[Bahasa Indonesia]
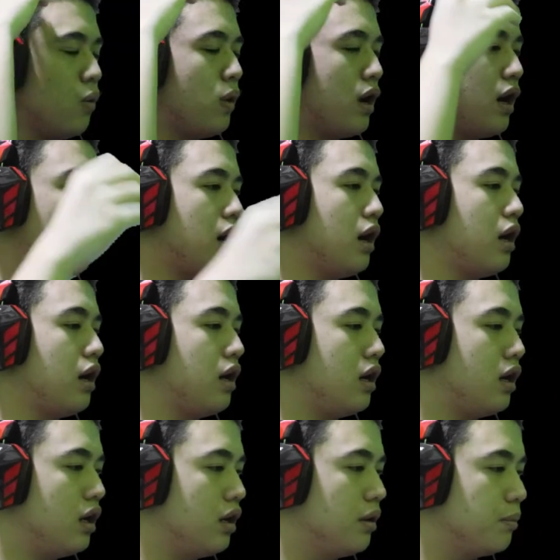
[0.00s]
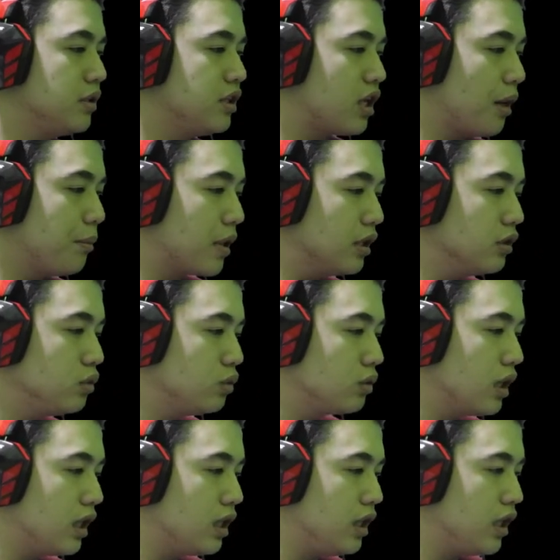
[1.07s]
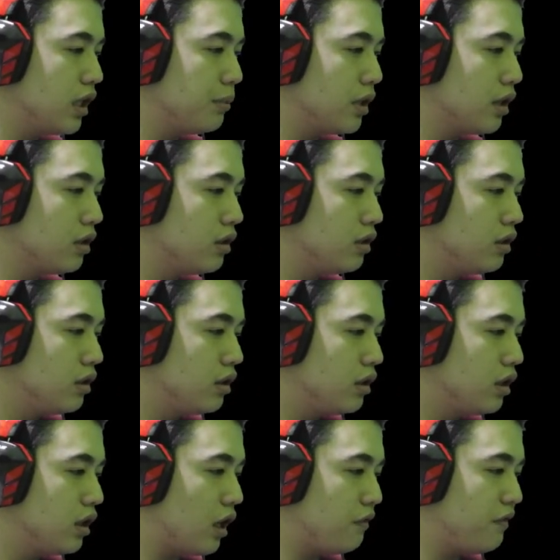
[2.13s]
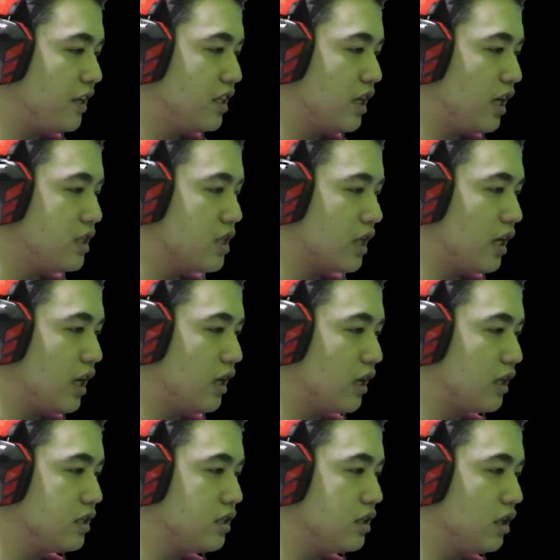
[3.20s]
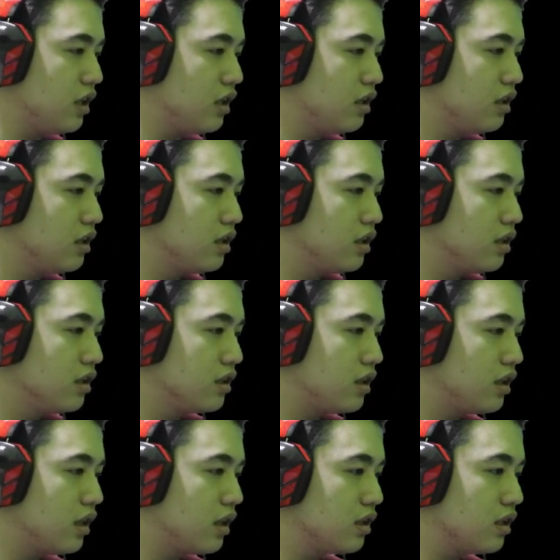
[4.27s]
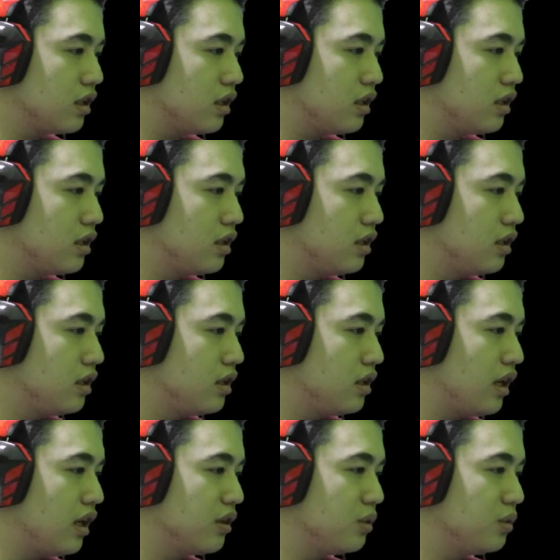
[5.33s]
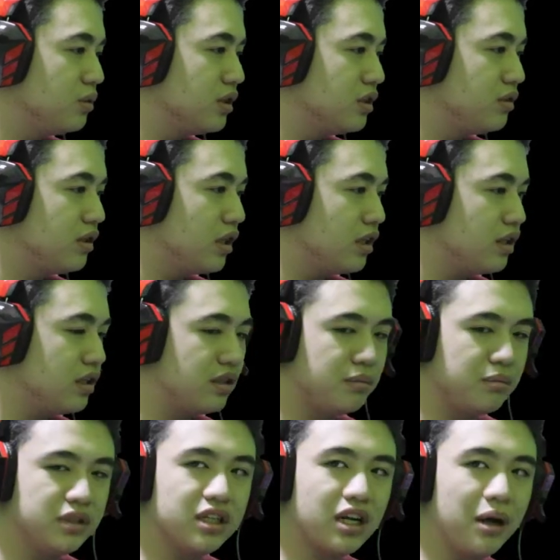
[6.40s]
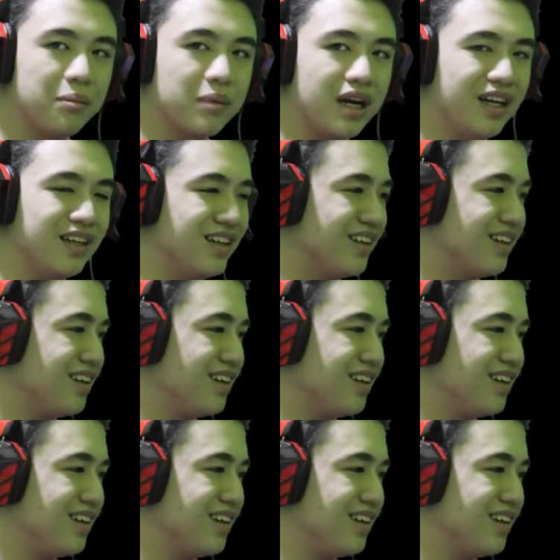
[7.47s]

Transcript: Wah, menyeramkan juga ini game ya. Grafiknya aja kayak anak kecil. Ternyata hantunya juga menyeramkan.